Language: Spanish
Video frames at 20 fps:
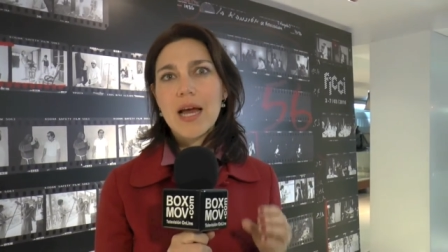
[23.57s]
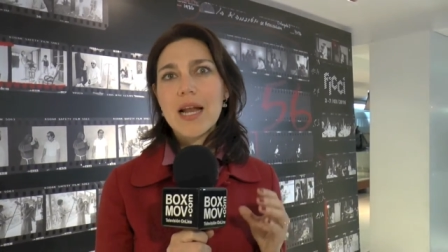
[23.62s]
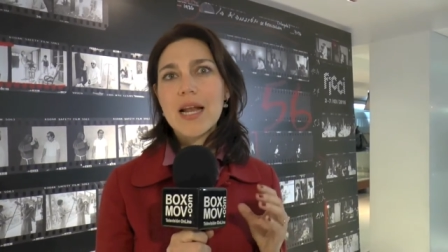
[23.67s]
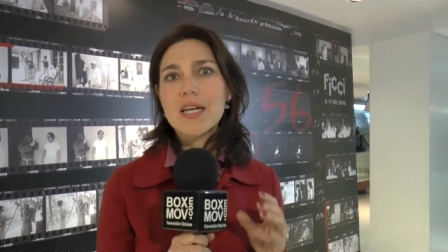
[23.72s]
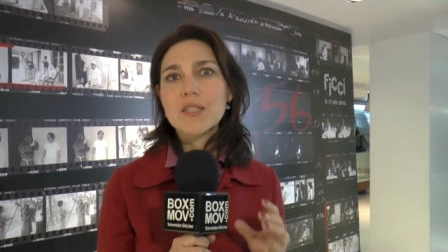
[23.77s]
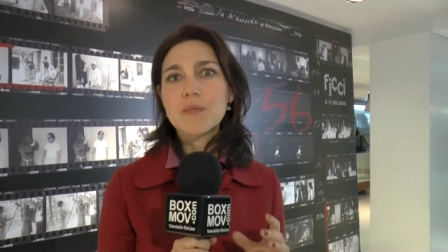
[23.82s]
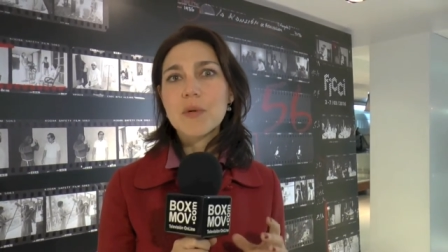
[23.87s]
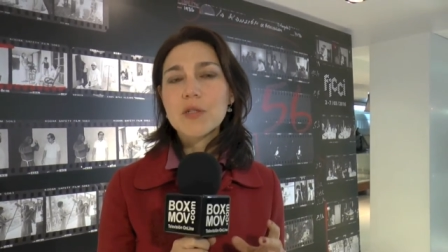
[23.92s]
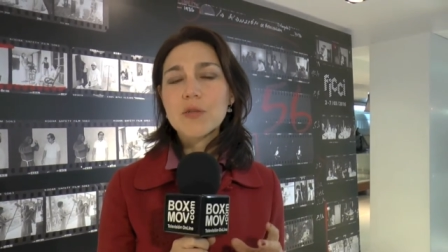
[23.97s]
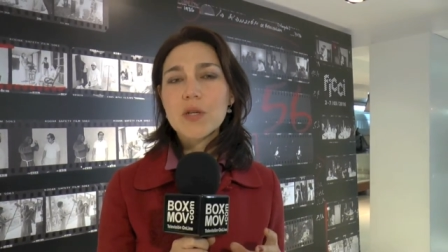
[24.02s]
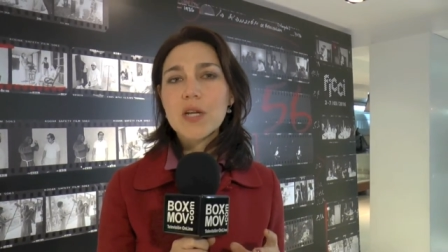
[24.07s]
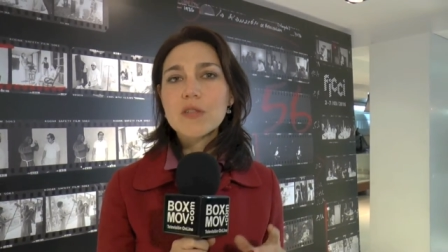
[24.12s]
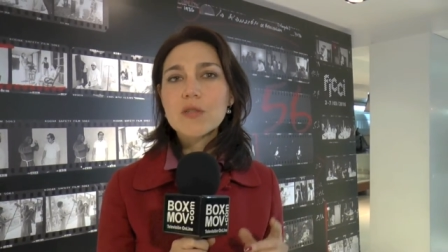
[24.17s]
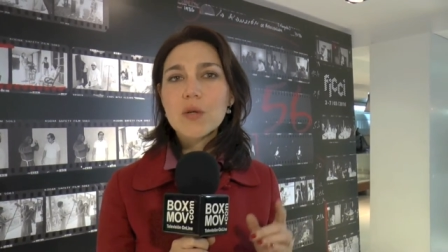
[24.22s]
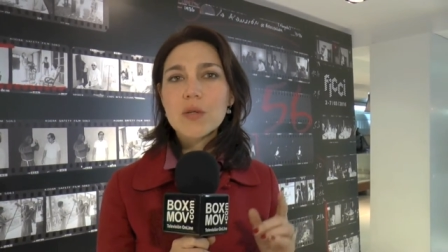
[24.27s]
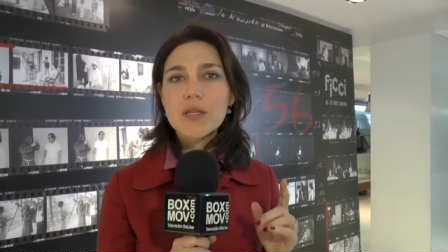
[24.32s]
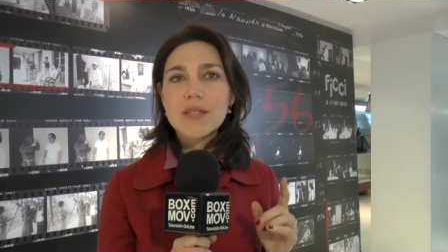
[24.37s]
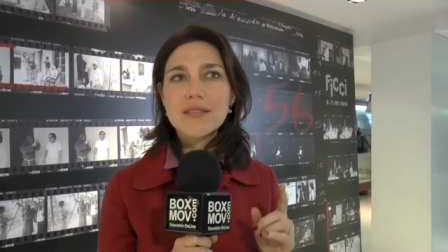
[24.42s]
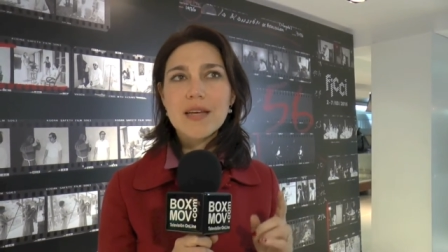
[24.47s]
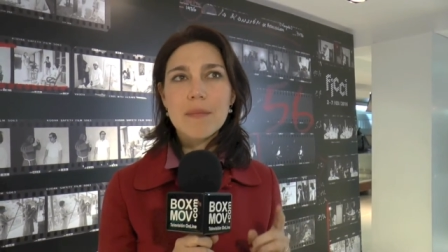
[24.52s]
las personas
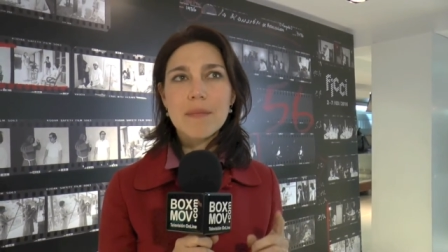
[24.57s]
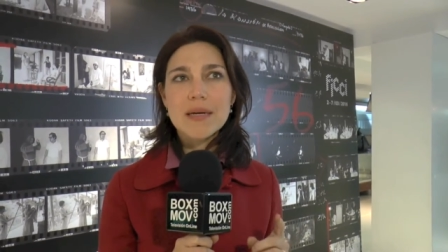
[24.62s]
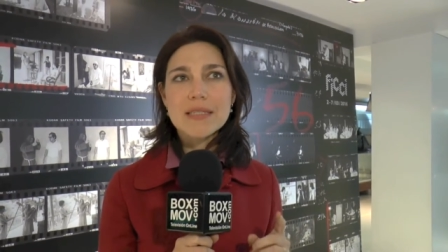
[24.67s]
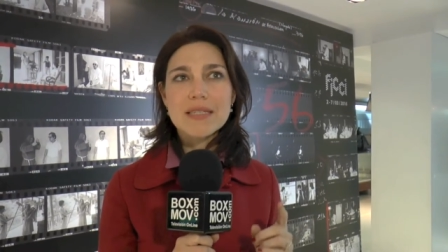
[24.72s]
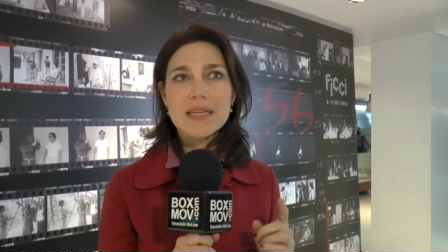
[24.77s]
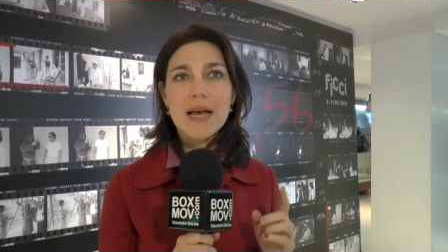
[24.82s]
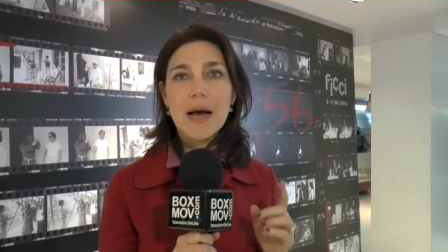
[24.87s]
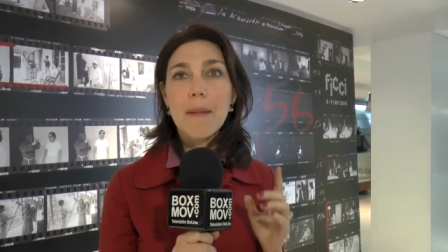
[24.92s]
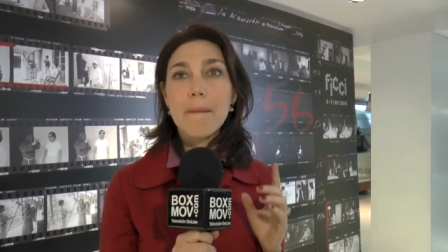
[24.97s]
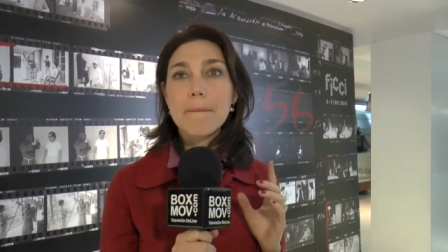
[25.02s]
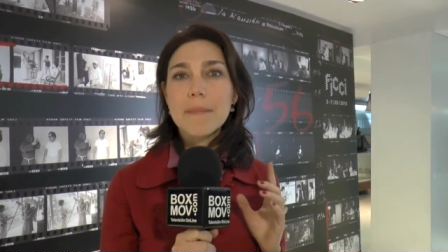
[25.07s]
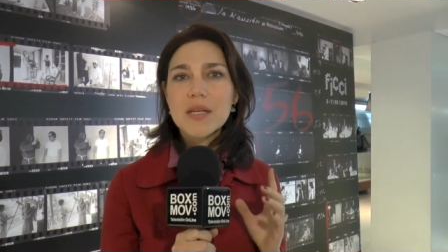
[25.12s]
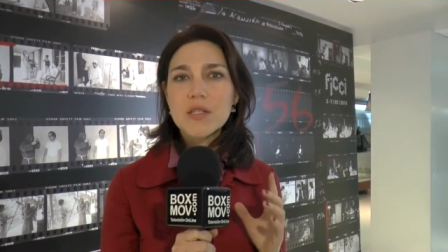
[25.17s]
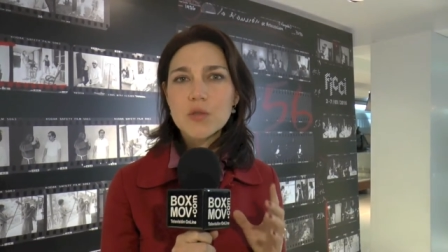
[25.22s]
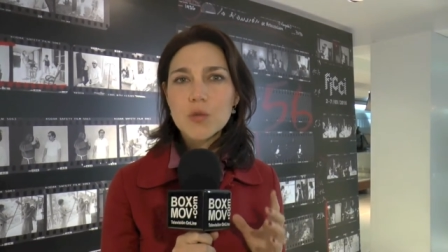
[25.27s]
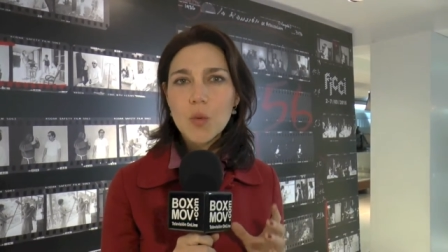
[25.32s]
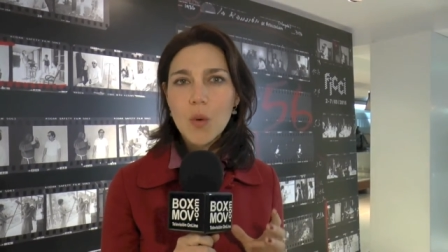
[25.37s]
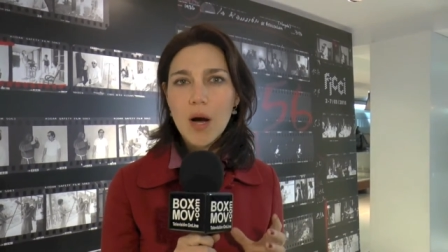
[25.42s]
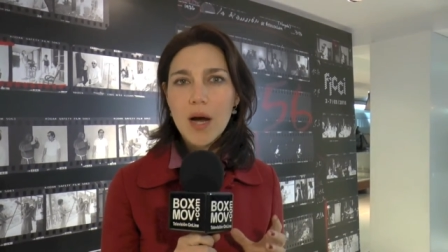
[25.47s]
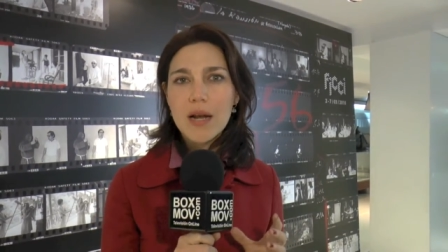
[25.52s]
con discapacidad
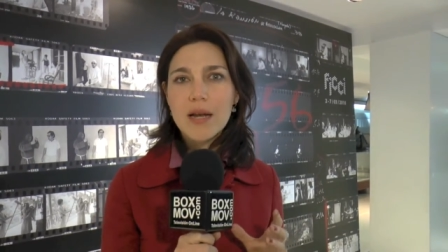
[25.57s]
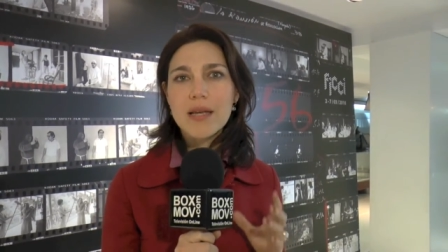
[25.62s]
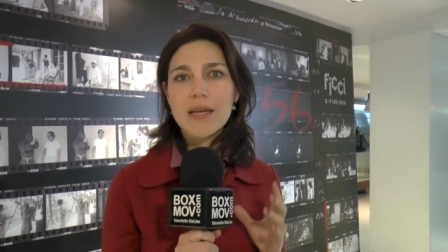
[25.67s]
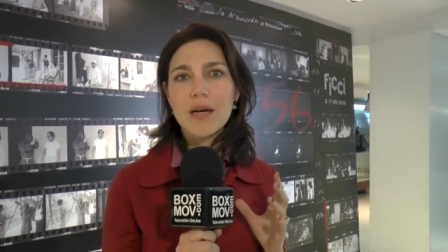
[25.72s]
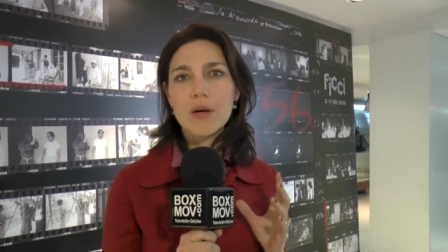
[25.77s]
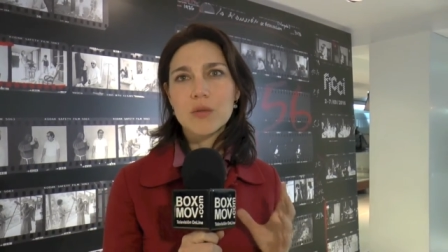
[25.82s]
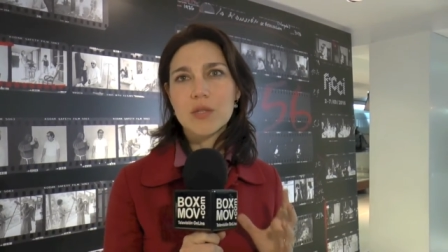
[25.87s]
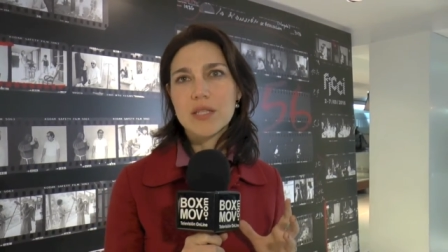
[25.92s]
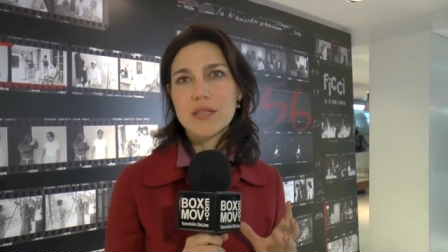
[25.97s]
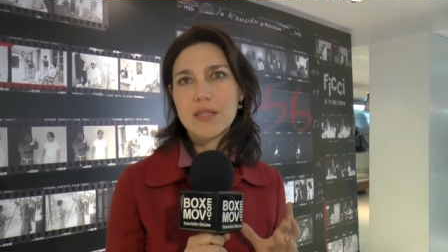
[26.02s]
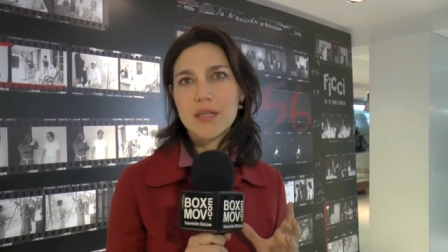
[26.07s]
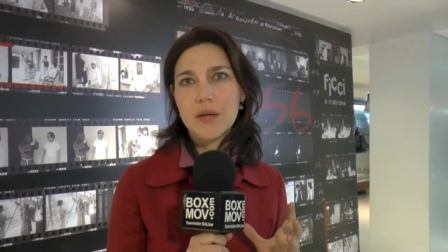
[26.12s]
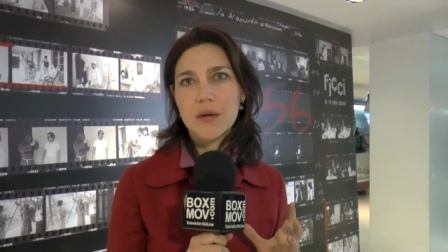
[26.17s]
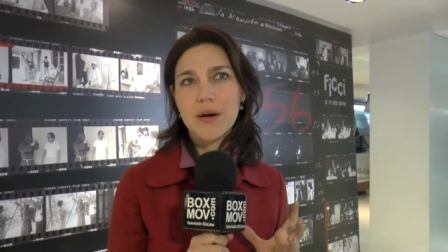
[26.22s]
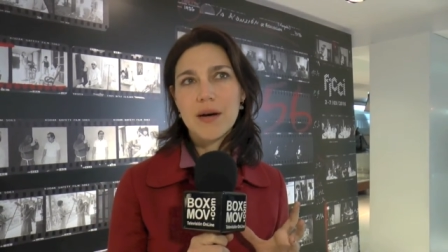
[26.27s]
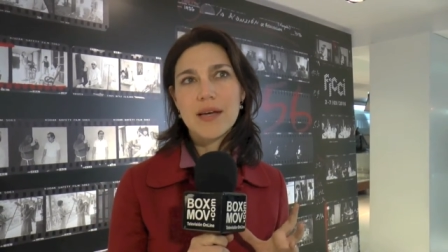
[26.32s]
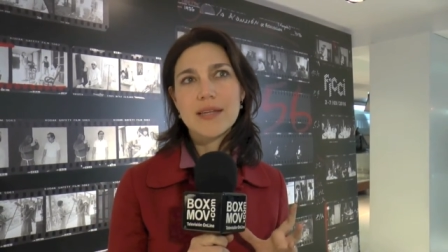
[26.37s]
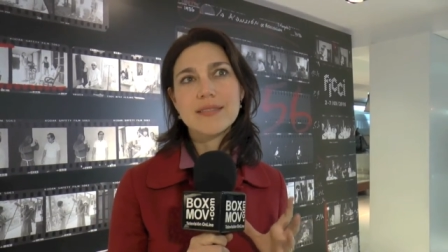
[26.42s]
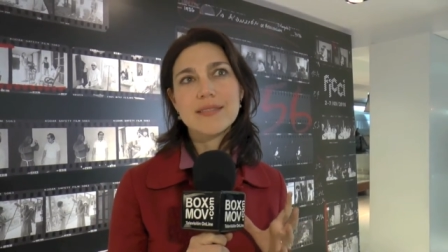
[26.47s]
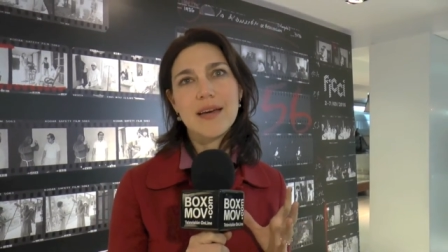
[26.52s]
visual y
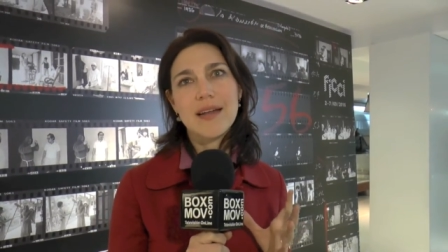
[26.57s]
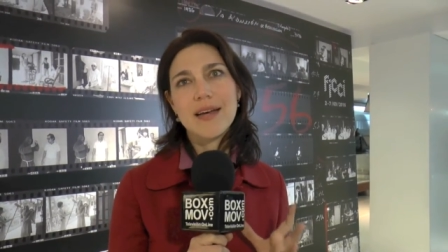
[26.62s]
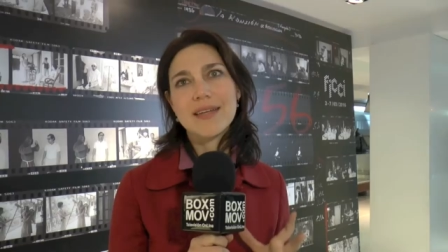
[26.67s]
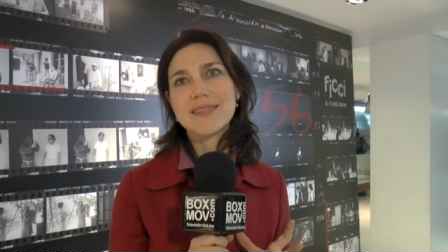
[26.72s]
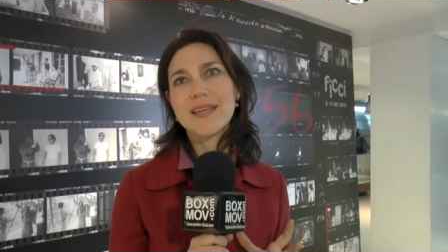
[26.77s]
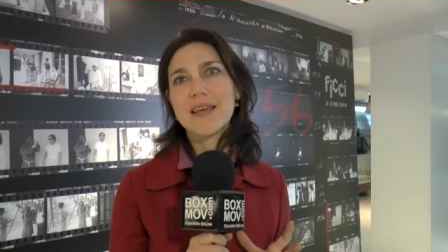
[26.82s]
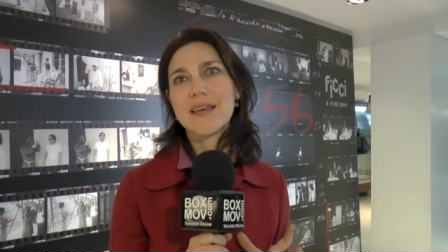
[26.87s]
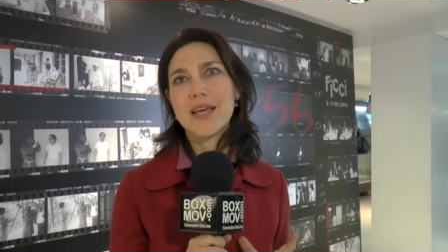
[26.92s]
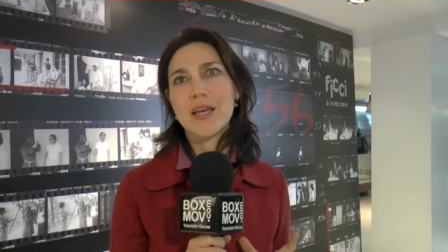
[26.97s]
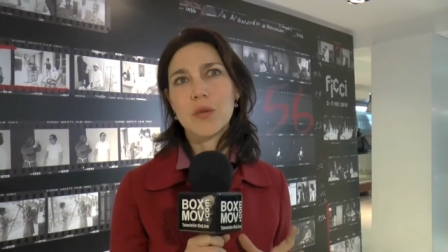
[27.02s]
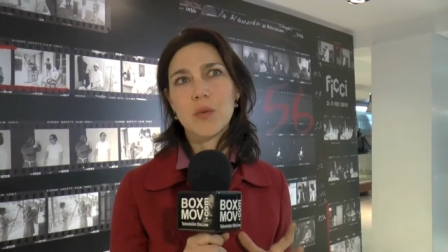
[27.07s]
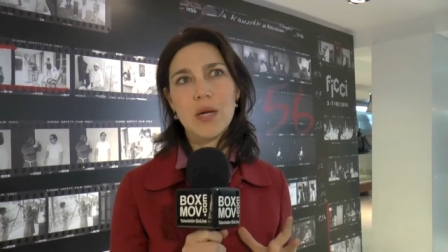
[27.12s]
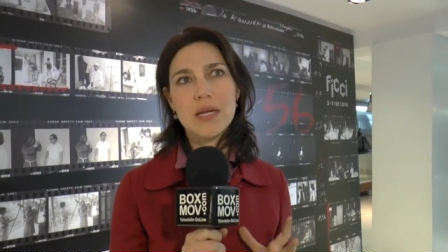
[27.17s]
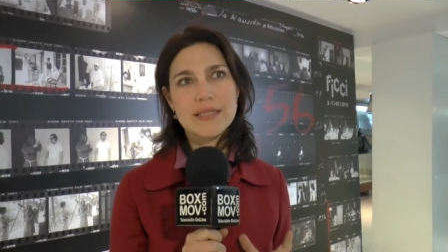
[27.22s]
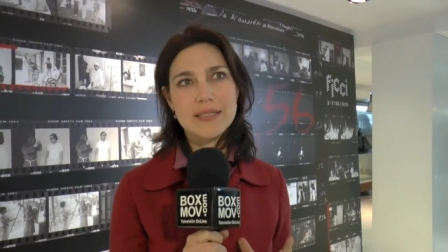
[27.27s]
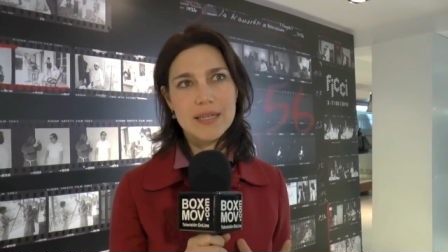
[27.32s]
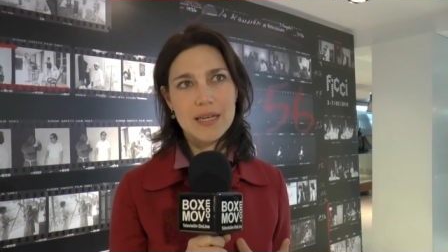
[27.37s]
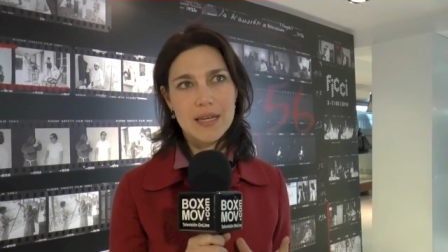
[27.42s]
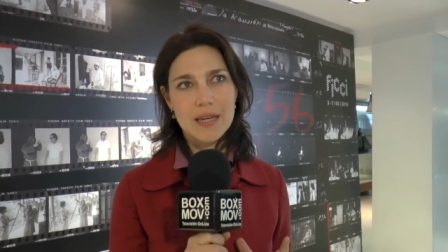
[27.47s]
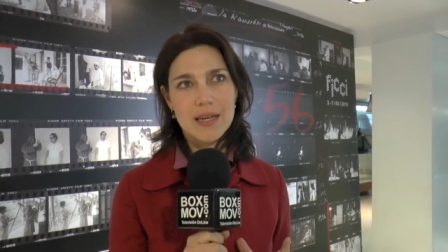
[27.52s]
auditiva están accediendo al
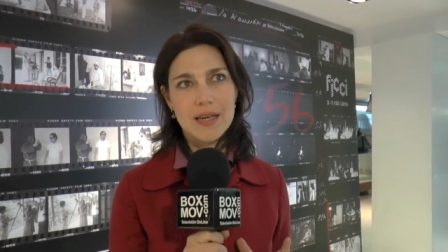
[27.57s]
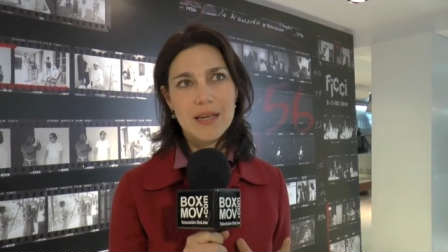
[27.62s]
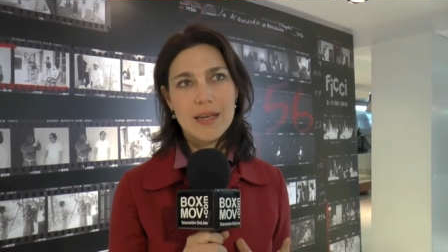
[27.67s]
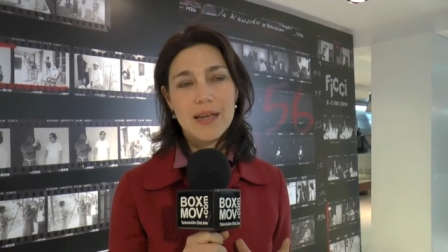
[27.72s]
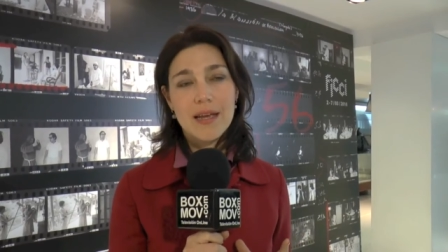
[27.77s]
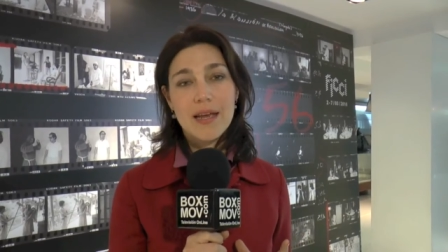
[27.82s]
cine.